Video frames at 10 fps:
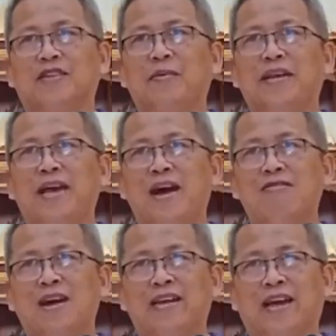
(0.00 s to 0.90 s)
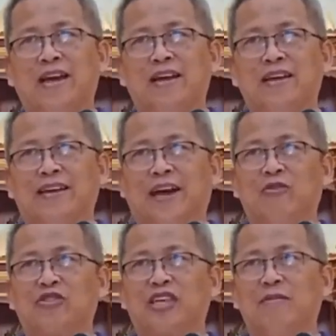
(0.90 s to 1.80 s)
Kung sa may naong ana,
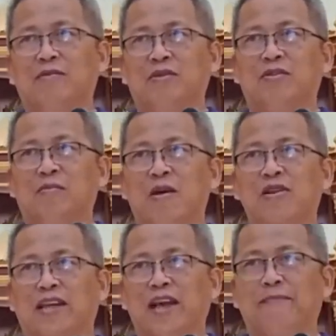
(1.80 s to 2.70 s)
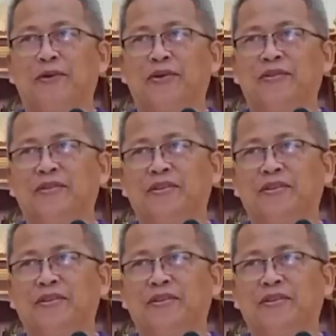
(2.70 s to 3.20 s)
nausab o mauragyapon?